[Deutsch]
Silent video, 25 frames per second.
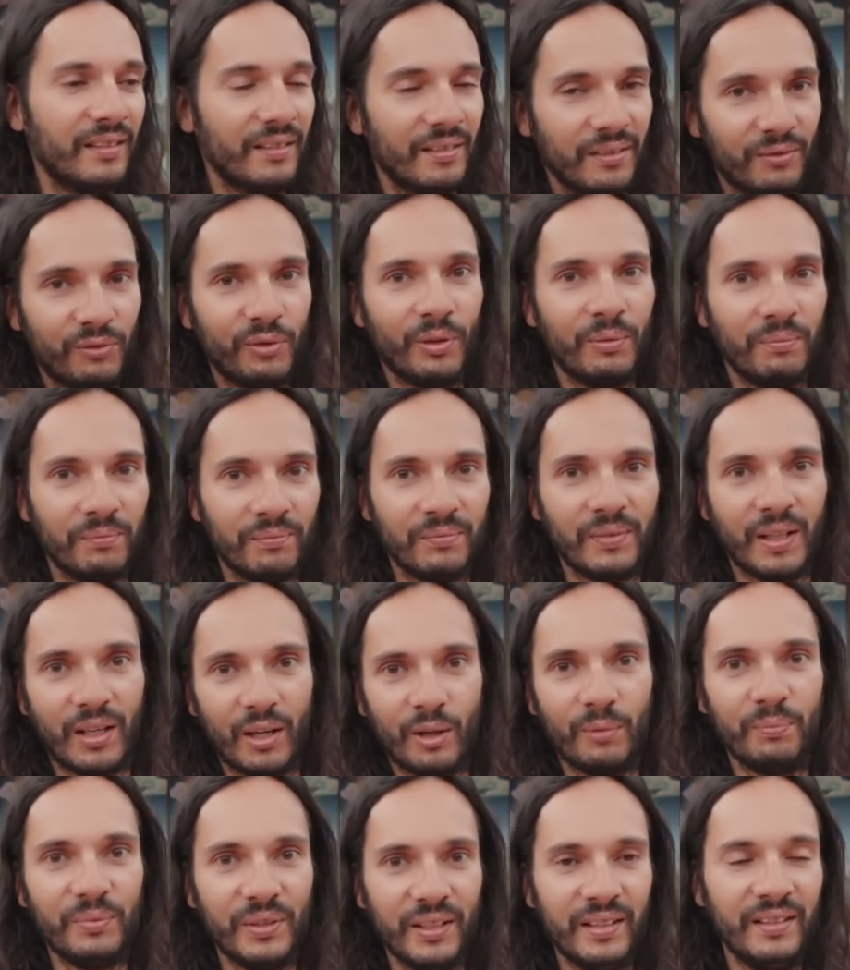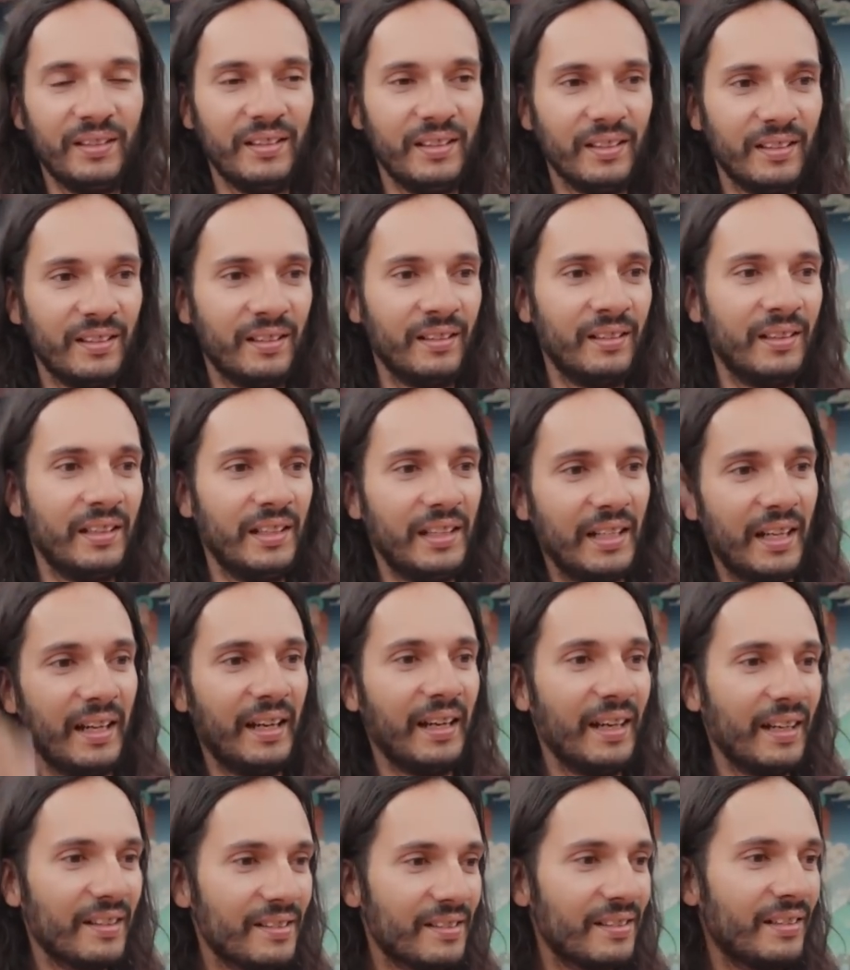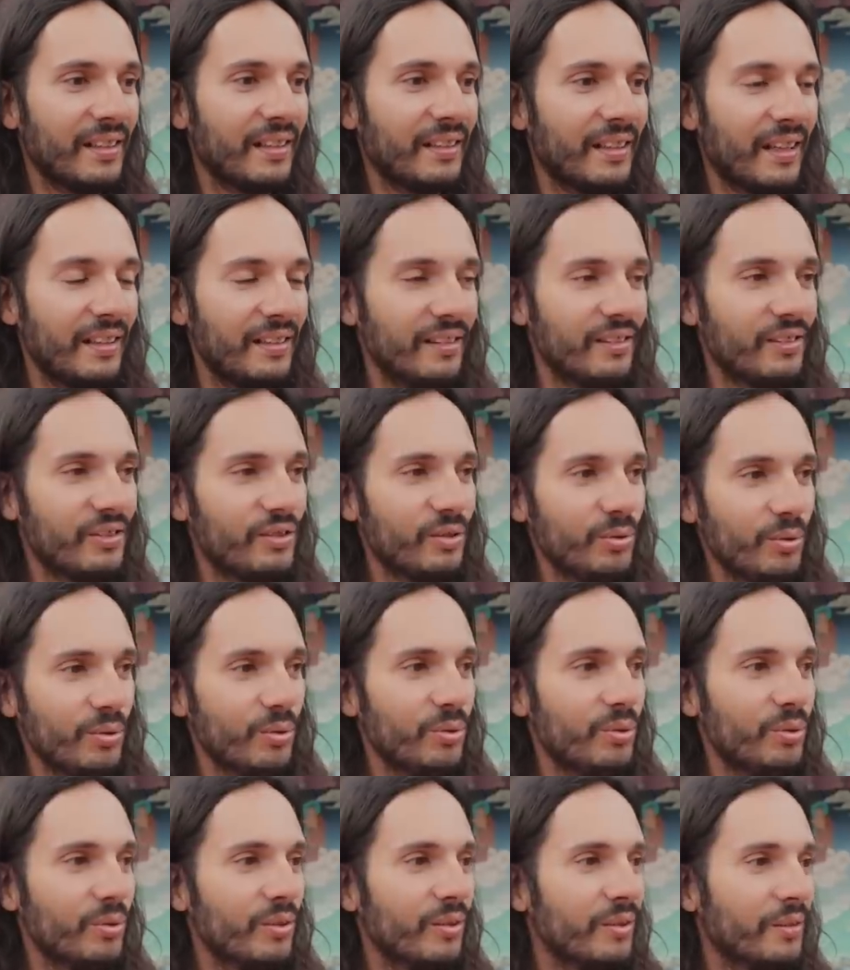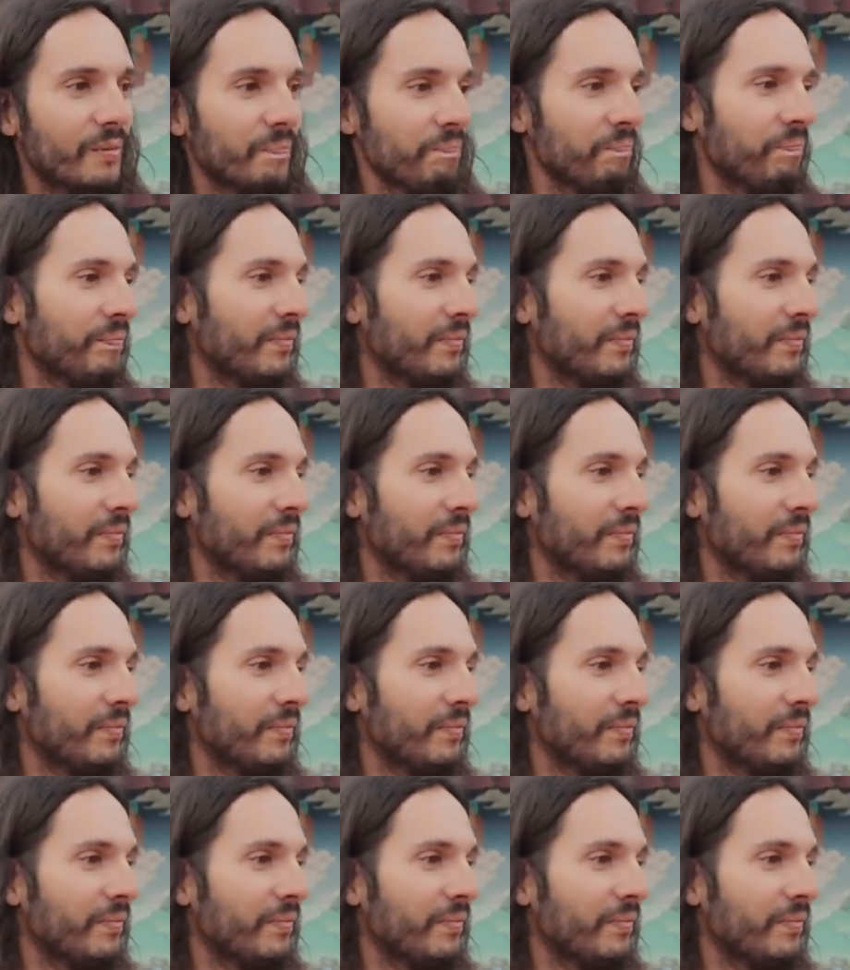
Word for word: vom Hauptindien hierher sind dann alle zu und